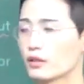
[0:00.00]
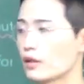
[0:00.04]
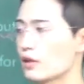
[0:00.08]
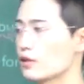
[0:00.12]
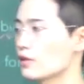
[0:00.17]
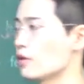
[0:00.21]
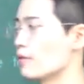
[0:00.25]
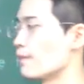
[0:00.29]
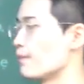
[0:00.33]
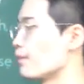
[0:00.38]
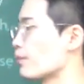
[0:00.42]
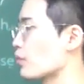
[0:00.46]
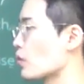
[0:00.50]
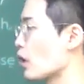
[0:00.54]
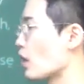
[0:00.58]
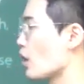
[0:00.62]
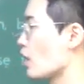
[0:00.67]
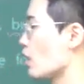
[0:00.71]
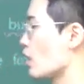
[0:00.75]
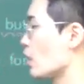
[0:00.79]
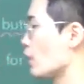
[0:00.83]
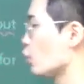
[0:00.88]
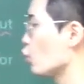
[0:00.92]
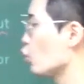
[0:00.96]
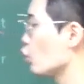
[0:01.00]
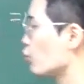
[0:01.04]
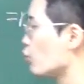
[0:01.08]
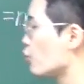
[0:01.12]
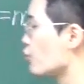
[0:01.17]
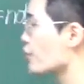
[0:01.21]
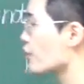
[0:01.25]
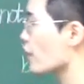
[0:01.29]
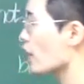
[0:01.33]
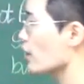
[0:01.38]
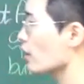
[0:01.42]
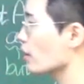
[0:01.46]
그래서 이
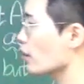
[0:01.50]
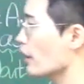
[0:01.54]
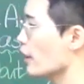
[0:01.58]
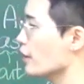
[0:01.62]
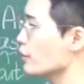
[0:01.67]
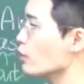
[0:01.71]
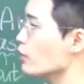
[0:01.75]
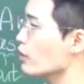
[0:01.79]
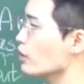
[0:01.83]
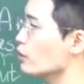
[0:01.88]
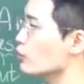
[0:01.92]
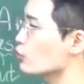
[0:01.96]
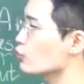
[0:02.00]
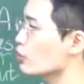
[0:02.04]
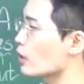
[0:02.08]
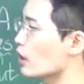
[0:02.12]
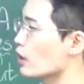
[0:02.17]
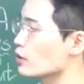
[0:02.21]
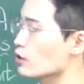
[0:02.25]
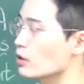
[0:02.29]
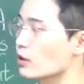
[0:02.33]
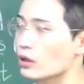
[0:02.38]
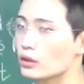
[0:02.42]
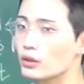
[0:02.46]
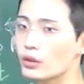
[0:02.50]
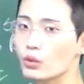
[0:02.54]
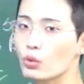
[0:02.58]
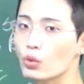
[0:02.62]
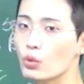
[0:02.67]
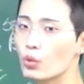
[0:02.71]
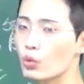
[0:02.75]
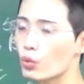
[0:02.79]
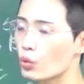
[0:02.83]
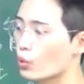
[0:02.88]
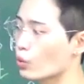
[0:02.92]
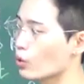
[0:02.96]
문장 해석할 줄 아셔야
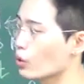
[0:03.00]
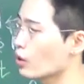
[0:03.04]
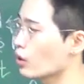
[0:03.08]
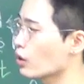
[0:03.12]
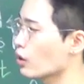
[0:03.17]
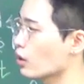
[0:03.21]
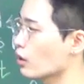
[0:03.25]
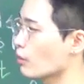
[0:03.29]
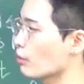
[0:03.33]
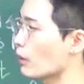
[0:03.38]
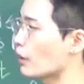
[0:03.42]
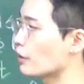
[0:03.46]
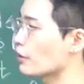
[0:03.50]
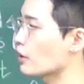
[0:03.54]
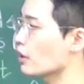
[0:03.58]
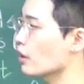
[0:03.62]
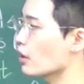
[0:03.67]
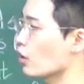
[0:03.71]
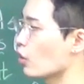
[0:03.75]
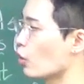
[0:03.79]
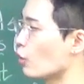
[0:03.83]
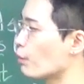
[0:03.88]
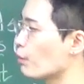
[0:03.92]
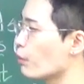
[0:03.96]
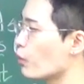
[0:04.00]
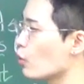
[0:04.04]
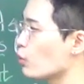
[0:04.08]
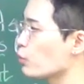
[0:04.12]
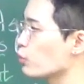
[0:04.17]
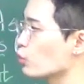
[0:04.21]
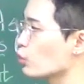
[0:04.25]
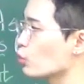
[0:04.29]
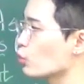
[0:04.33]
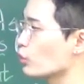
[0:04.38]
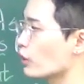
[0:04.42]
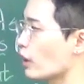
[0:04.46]
되고 만약에
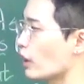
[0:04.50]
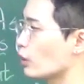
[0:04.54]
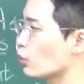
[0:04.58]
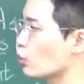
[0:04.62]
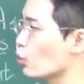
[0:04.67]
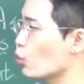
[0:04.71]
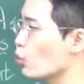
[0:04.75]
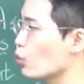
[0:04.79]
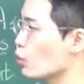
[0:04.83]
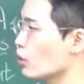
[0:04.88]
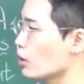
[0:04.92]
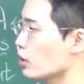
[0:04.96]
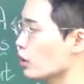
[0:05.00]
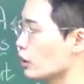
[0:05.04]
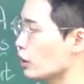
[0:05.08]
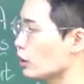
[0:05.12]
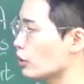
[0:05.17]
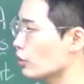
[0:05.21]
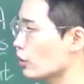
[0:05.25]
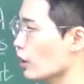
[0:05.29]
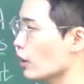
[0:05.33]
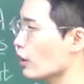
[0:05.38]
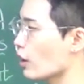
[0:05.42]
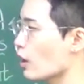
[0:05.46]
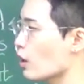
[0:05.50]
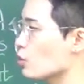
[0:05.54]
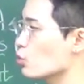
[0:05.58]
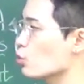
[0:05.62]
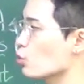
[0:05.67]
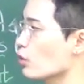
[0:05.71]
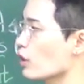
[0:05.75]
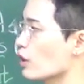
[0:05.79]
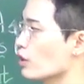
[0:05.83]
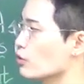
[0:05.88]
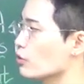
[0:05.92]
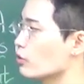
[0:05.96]
어법으로 내도 이때
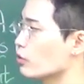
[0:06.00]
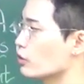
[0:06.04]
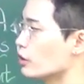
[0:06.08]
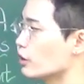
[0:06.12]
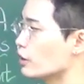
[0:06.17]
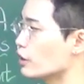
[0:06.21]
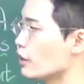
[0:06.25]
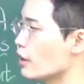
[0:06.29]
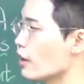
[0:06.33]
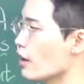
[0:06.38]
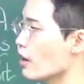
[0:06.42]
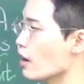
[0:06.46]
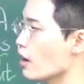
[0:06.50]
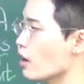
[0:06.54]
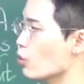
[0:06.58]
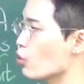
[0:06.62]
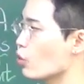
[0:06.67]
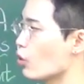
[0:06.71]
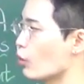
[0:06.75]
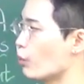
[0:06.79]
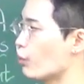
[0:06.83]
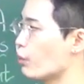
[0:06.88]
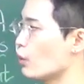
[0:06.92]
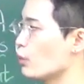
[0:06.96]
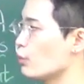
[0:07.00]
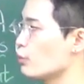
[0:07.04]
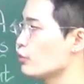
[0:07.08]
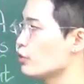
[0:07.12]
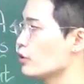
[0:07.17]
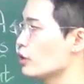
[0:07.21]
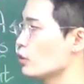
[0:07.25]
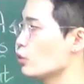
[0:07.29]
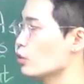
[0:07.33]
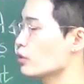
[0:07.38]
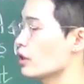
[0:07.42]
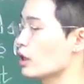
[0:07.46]
강조라는 걸 이해하고 어법
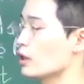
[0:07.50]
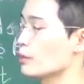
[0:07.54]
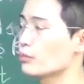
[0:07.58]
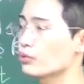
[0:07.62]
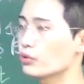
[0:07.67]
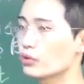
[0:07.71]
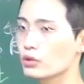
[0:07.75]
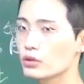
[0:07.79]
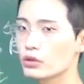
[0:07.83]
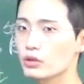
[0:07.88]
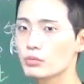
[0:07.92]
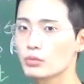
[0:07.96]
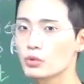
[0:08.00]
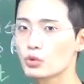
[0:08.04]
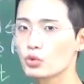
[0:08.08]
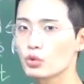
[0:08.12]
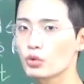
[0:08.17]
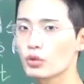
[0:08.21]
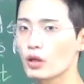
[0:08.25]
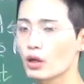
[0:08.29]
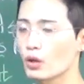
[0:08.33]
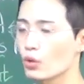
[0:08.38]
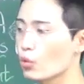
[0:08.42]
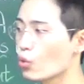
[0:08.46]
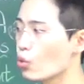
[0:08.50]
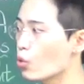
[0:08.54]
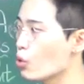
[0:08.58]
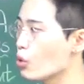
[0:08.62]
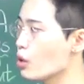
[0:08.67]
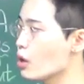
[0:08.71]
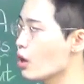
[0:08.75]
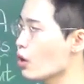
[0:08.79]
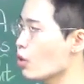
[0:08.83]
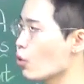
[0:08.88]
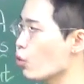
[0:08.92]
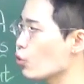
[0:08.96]
문제도 잘 풀었으면 좋겠고
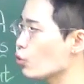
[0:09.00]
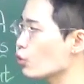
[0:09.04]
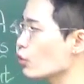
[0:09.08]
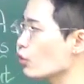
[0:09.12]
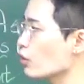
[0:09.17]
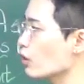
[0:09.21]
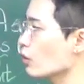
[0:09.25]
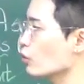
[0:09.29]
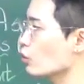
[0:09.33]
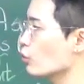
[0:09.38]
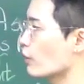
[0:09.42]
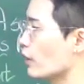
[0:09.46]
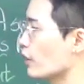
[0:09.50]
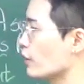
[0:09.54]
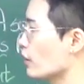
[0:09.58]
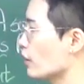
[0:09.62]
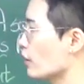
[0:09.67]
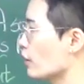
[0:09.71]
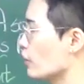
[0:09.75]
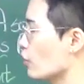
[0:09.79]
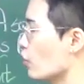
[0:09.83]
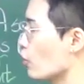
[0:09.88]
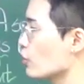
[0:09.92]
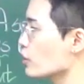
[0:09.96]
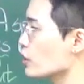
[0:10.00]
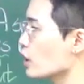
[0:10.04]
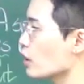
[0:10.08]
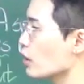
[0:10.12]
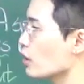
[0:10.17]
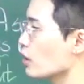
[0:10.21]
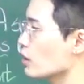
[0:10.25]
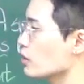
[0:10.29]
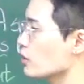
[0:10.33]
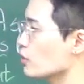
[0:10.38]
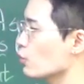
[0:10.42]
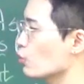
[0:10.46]
혹여라도 만약에
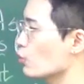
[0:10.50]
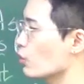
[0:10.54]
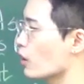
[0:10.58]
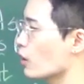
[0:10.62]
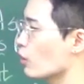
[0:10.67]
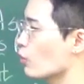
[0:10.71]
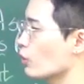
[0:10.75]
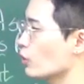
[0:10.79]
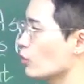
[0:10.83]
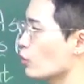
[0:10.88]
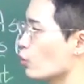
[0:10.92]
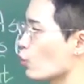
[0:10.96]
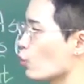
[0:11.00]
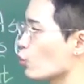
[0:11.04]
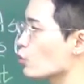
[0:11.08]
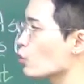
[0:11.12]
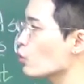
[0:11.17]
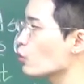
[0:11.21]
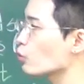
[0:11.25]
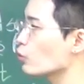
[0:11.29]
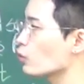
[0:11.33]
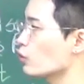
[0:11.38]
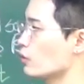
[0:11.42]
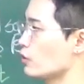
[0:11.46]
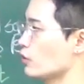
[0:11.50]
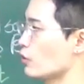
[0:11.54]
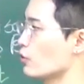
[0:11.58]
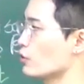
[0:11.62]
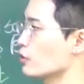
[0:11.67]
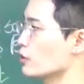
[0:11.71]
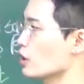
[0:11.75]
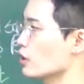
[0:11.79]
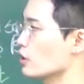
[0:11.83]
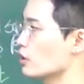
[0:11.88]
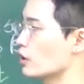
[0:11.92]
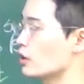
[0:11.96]
영작하시오라고 해도 이 정도는
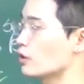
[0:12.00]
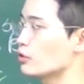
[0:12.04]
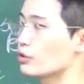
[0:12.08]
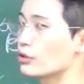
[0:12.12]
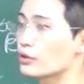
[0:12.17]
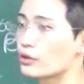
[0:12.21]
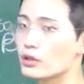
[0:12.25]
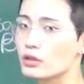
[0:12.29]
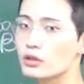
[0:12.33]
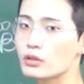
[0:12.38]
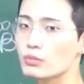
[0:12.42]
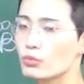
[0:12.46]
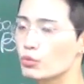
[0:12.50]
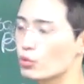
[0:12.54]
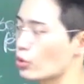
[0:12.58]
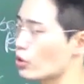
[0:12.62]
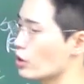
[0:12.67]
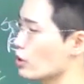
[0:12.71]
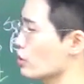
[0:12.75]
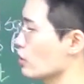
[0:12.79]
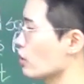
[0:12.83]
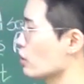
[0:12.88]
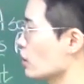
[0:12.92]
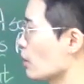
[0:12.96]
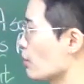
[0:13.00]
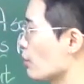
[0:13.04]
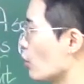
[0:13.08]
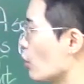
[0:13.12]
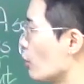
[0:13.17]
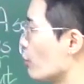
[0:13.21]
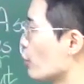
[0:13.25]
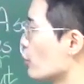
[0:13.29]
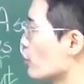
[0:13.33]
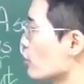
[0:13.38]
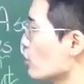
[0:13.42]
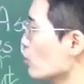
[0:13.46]
영작을 할 수 있었으면 좋겠어 자
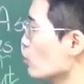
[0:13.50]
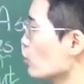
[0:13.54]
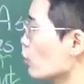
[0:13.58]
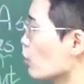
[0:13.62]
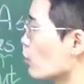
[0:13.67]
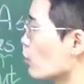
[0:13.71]
별표 치고